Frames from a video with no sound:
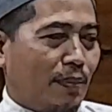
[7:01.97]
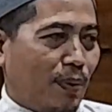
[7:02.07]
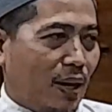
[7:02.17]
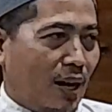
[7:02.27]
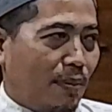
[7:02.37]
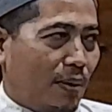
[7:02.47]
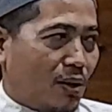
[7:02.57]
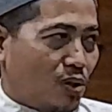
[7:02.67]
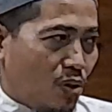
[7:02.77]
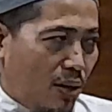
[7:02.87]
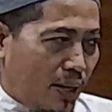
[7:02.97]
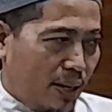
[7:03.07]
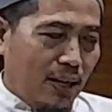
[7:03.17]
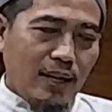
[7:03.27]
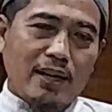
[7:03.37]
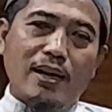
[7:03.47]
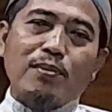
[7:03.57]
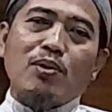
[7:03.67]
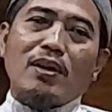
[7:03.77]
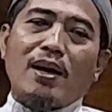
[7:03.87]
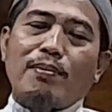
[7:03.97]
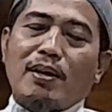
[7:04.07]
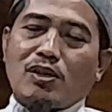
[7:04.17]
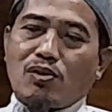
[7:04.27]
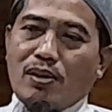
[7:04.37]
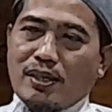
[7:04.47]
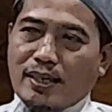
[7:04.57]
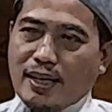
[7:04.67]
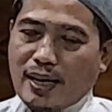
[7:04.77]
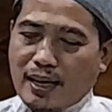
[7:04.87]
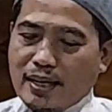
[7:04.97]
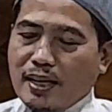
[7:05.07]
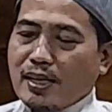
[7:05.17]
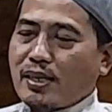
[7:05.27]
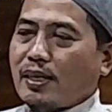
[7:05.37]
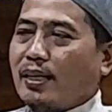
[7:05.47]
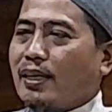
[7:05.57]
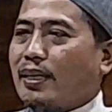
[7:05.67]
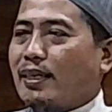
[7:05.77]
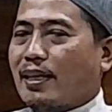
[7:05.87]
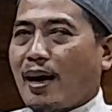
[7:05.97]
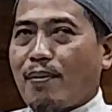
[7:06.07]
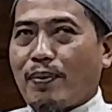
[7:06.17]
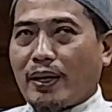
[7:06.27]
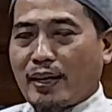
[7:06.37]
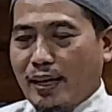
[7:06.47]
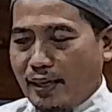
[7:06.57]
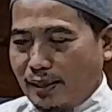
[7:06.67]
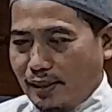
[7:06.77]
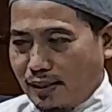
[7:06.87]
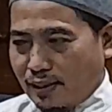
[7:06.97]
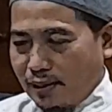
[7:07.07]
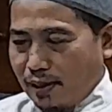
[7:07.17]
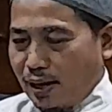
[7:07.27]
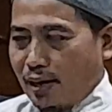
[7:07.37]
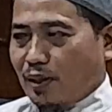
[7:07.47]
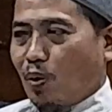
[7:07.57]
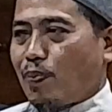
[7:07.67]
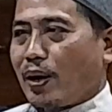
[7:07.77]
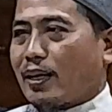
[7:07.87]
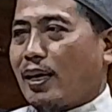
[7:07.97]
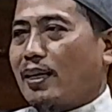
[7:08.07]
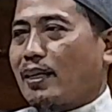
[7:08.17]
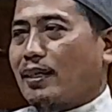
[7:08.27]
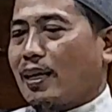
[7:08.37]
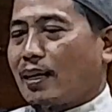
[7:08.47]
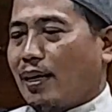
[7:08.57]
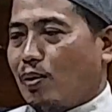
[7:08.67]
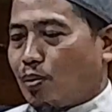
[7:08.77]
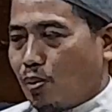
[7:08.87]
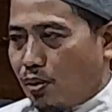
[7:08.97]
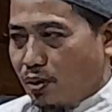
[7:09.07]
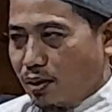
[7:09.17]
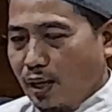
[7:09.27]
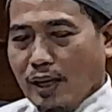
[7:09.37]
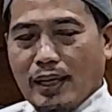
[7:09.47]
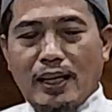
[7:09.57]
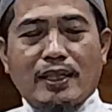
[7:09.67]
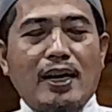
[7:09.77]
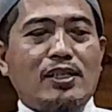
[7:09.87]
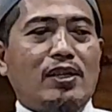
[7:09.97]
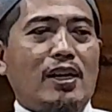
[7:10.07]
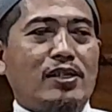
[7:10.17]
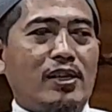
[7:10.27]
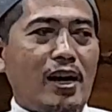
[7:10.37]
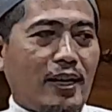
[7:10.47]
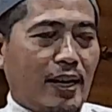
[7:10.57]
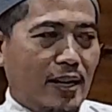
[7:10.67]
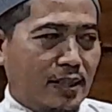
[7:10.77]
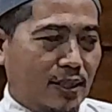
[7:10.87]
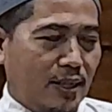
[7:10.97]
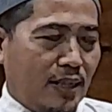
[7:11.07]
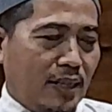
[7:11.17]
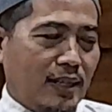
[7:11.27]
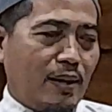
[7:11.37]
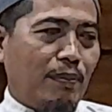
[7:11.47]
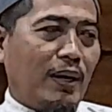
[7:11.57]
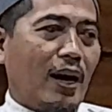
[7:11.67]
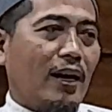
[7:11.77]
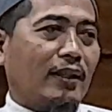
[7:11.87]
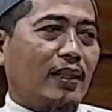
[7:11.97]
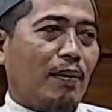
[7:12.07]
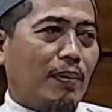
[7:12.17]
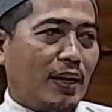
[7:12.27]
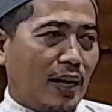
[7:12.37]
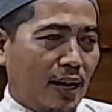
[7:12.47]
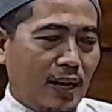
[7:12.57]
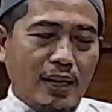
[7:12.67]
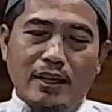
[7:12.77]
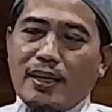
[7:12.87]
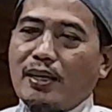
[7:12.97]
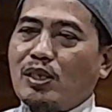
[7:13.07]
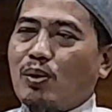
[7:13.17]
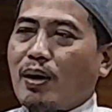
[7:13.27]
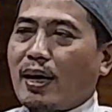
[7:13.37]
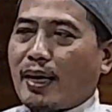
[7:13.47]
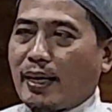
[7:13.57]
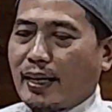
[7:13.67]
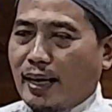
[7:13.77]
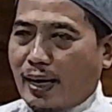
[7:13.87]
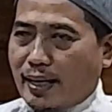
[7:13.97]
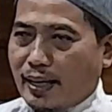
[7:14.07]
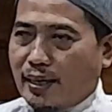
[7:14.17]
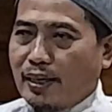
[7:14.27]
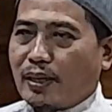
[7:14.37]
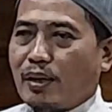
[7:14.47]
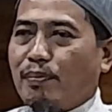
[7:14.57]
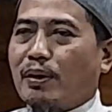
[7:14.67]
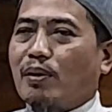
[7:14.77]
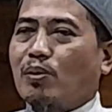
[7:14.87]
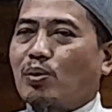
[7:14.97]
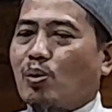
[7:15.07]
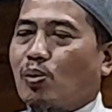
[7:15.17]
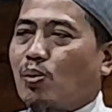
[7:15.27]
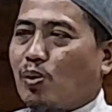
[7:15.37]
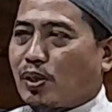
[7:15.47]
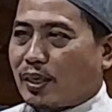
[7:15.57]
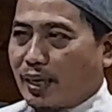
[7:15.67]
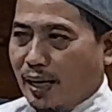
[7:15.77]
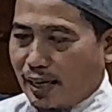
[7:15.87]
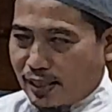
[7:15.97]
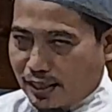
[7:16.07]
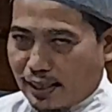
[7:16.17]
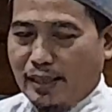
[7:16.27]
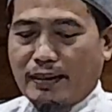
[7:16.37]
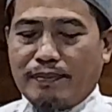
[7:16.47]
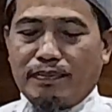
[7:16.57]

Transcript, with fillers: daripada amal soleh. Namun amal soleh sekarang sering kita abaikan atau bahkan kita nggak urus, kita sia-siakan demi harta benda dan juga kadang-kadang demi untuk ngurusin anak istri.